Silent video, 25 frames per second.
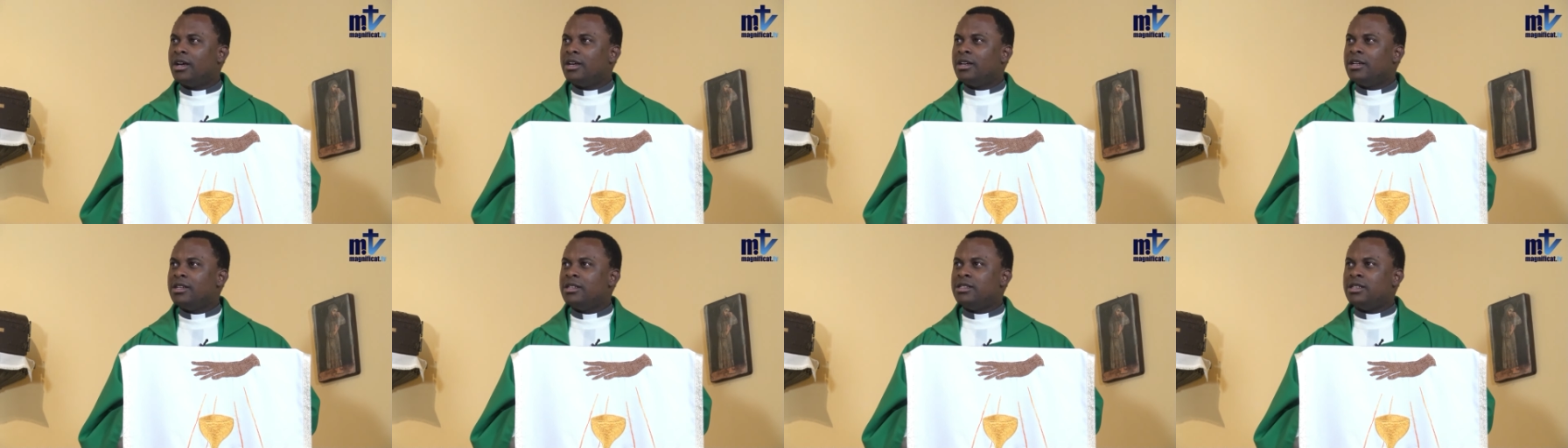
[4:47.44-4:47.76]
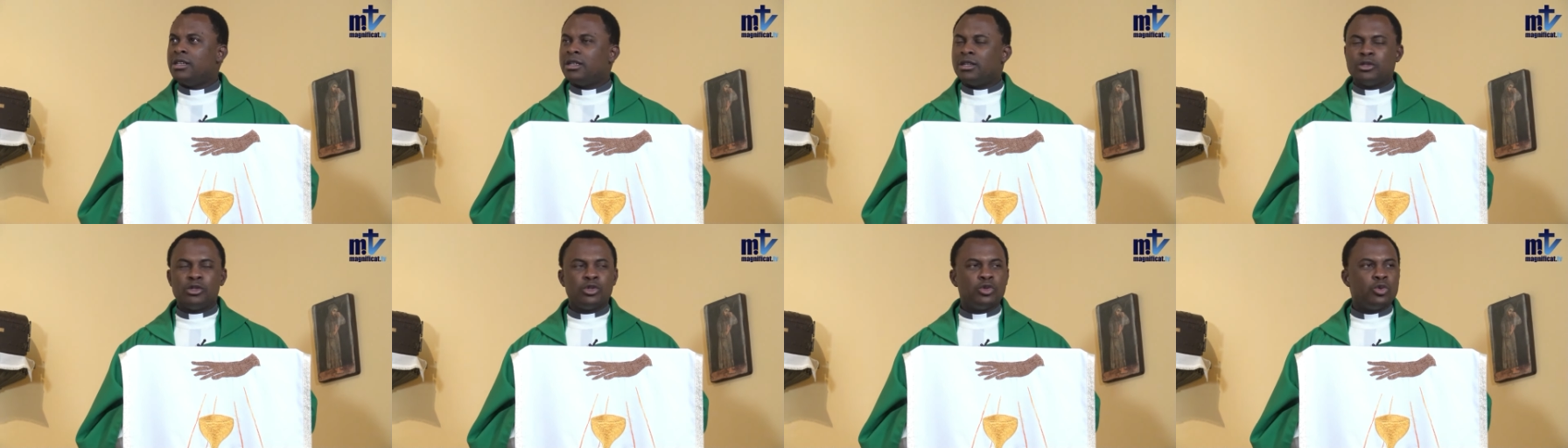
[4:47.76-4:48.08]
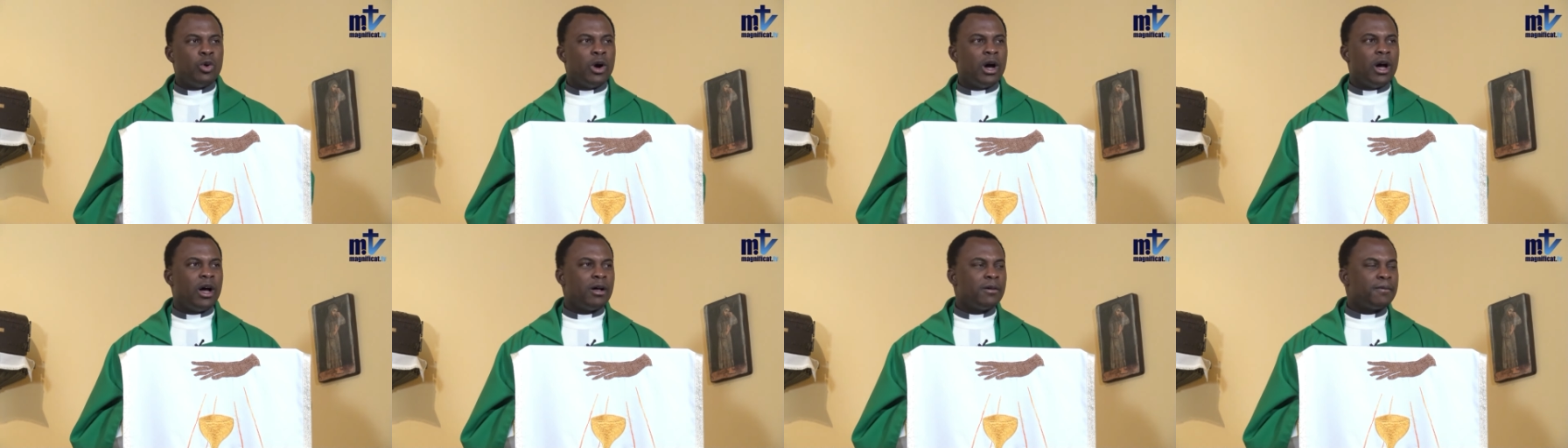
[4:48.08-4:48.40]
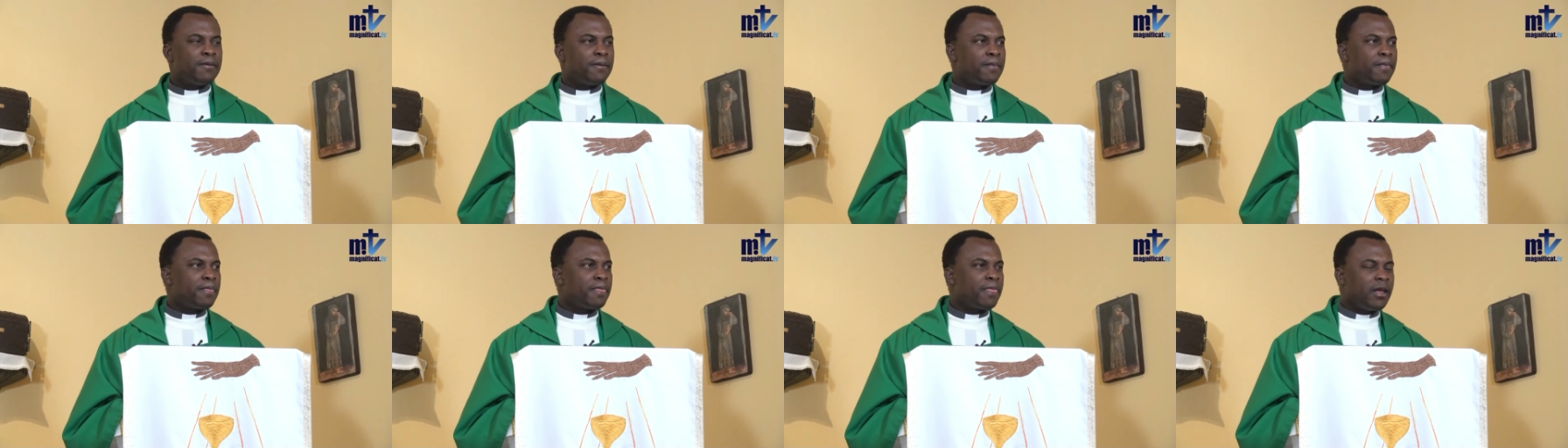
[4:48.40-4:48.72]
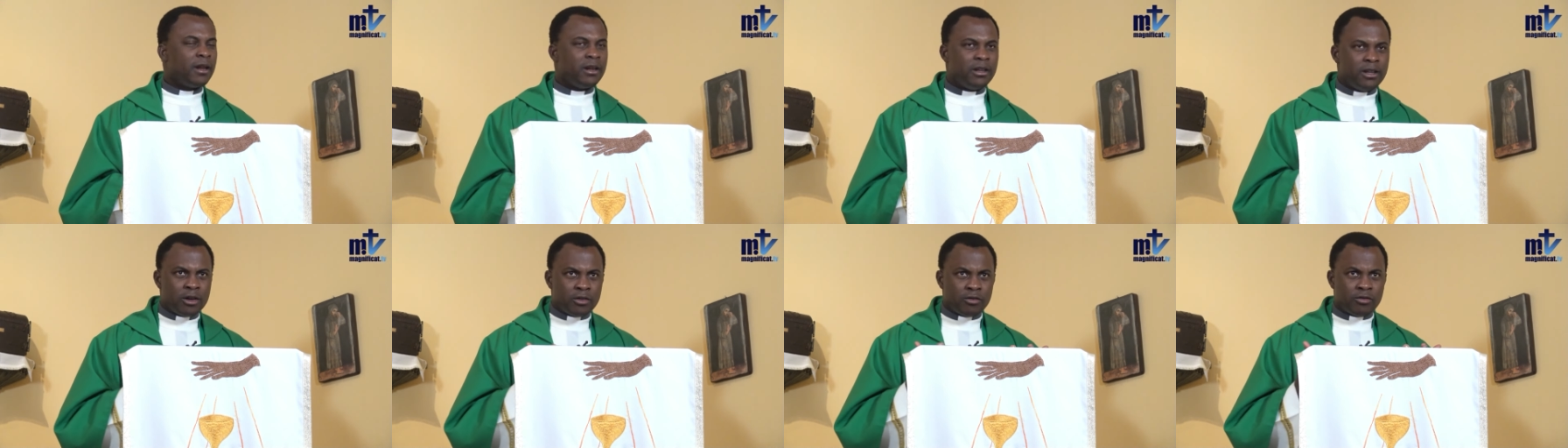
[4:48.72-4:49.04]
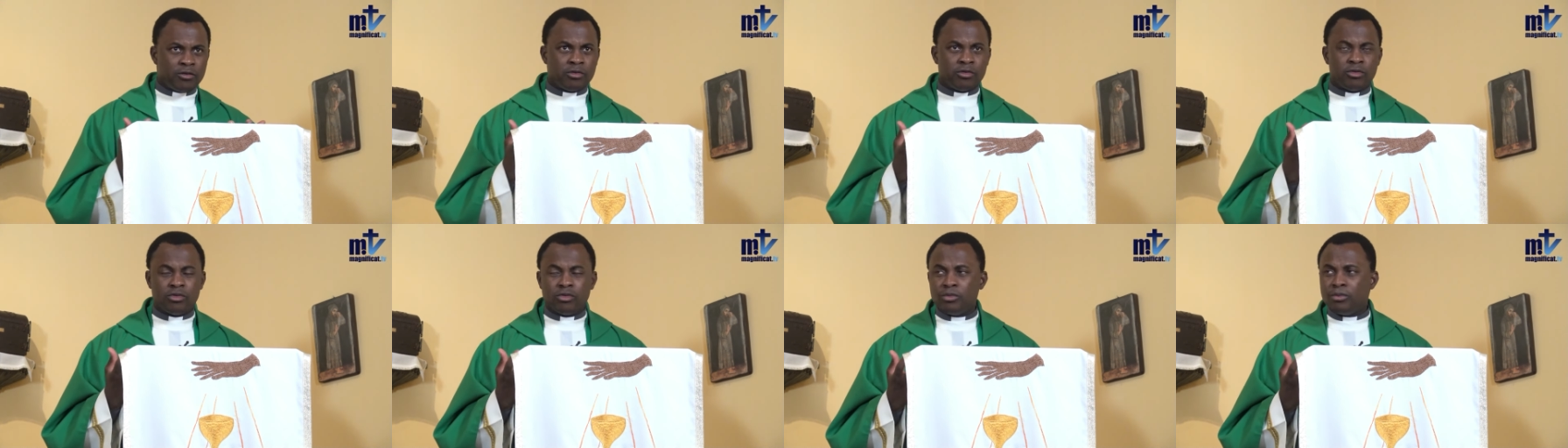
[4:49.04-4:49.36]
Je reçois de
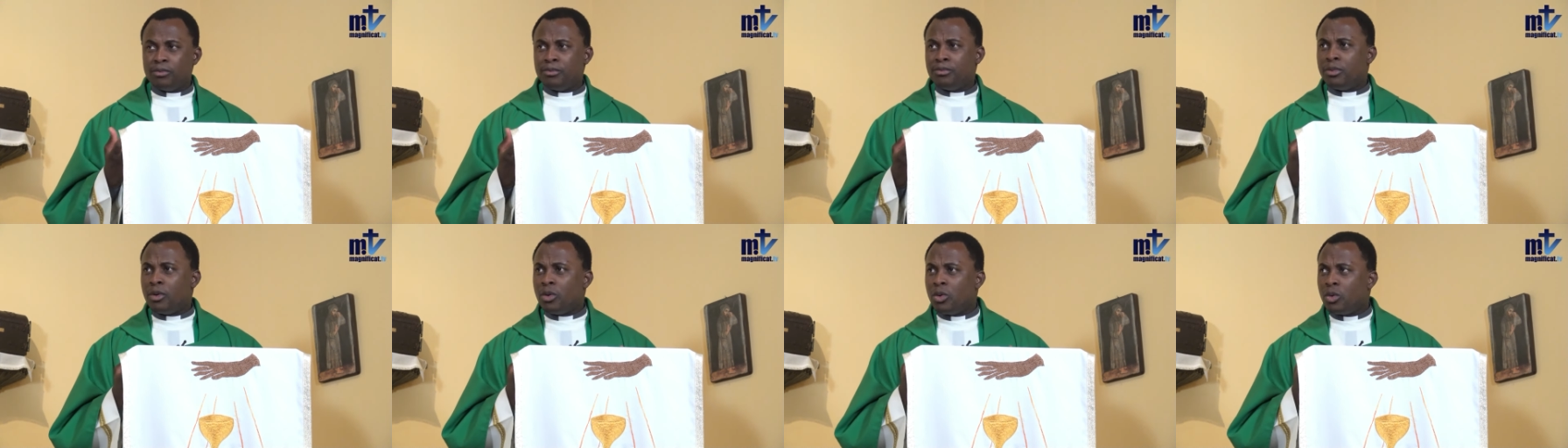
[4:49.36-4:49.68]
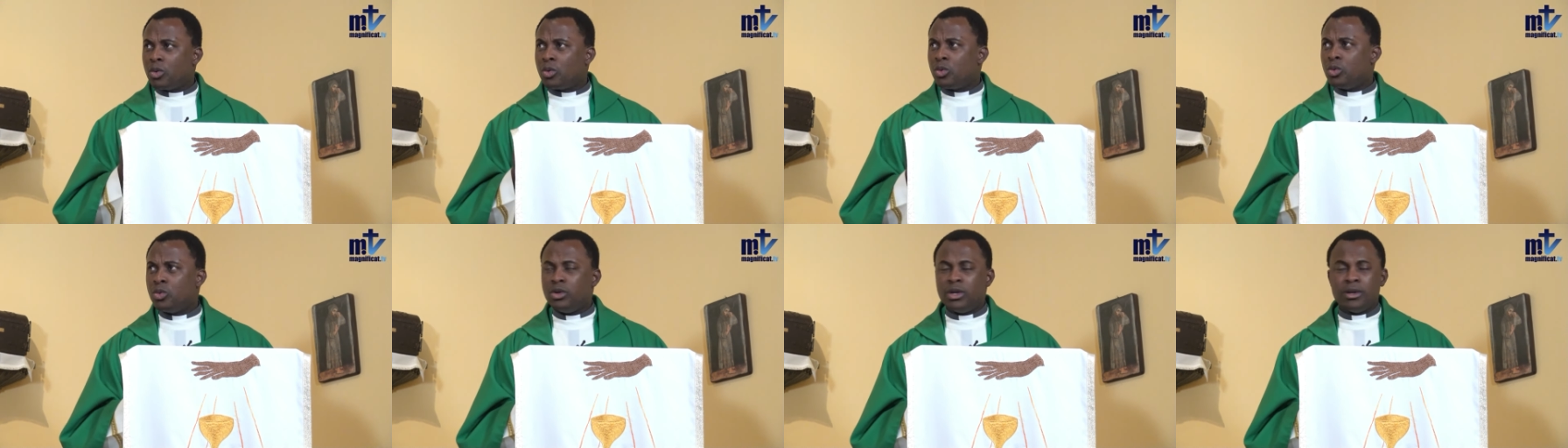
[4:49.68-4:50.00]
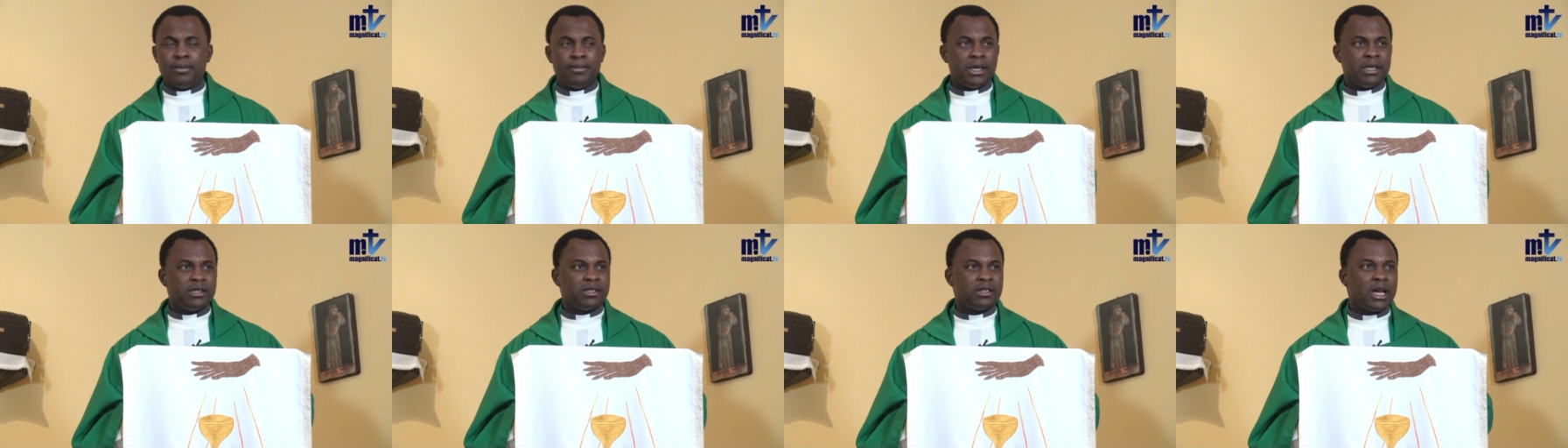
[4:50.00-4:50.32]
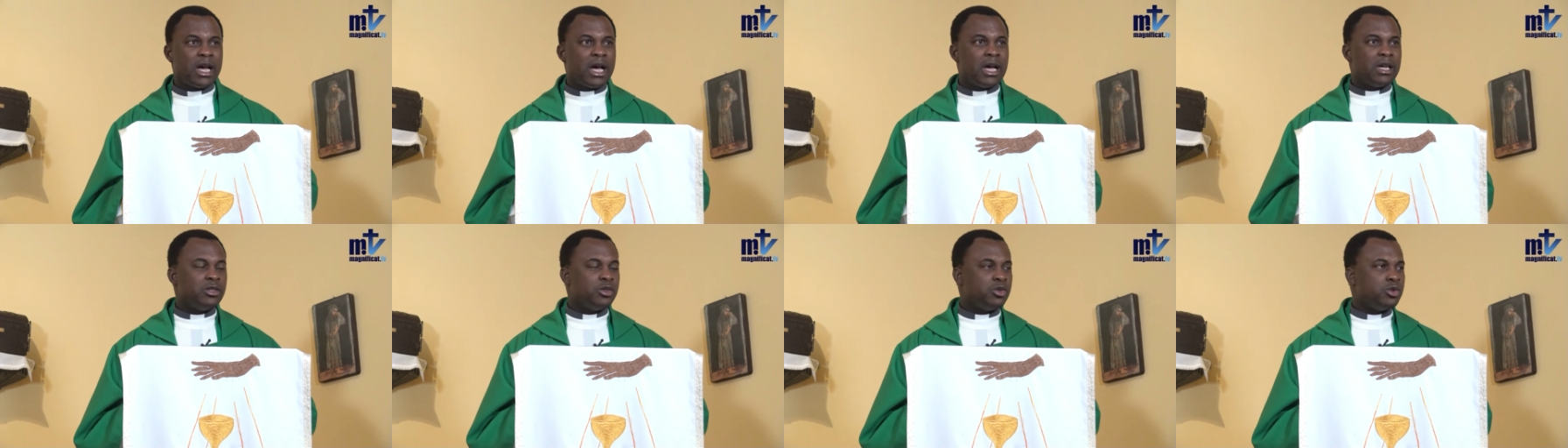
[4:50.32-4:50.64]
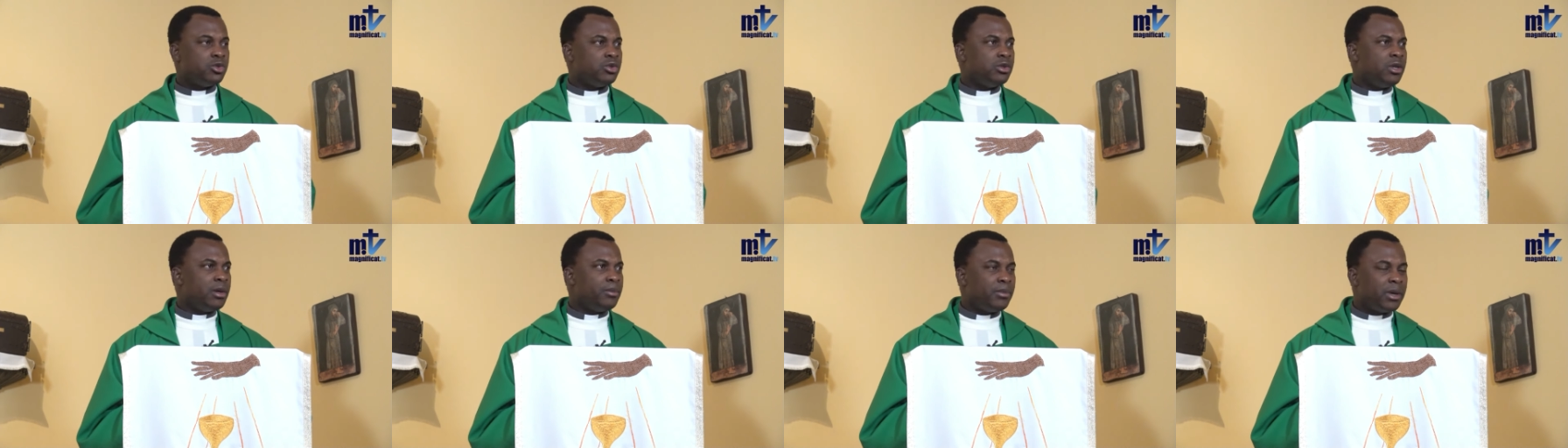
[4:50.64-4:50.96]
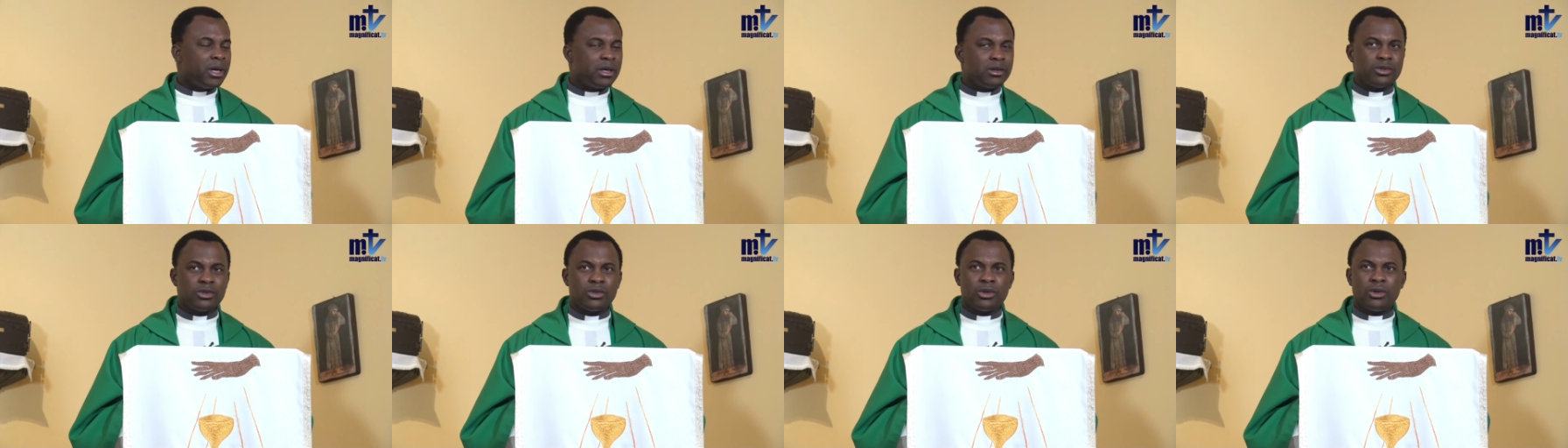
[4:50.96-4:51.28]
vous beaucoup de messages de
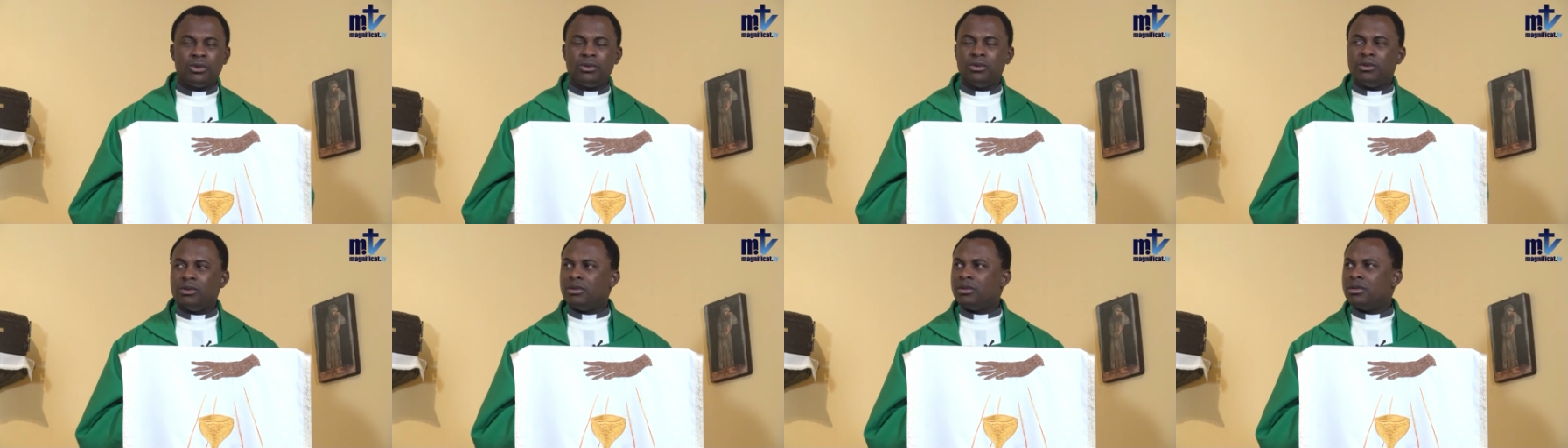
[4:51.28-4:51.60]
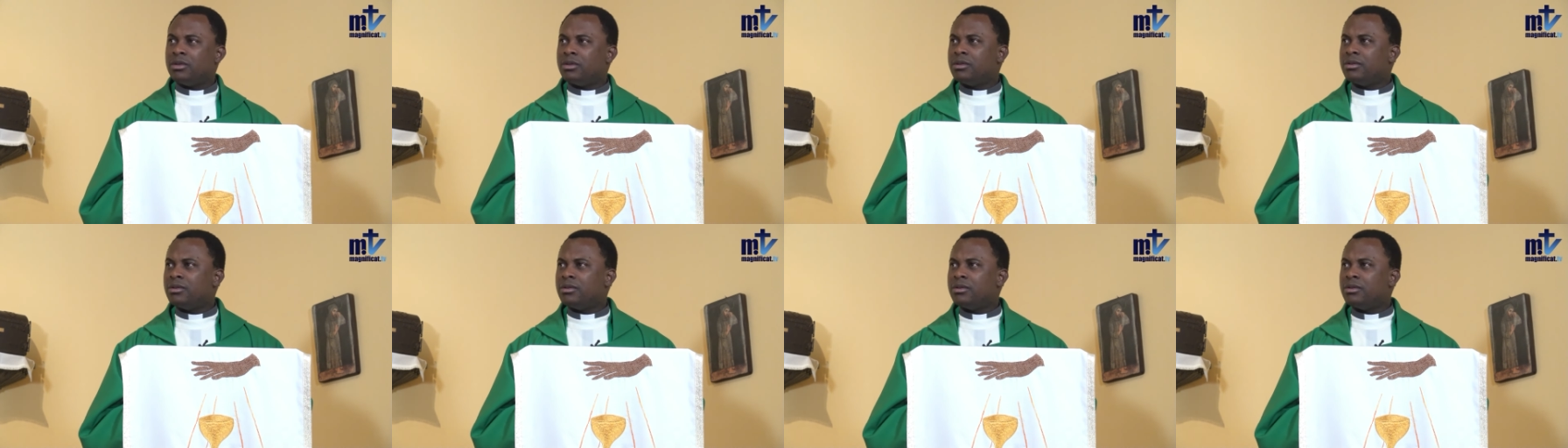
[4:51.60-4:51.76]
personnes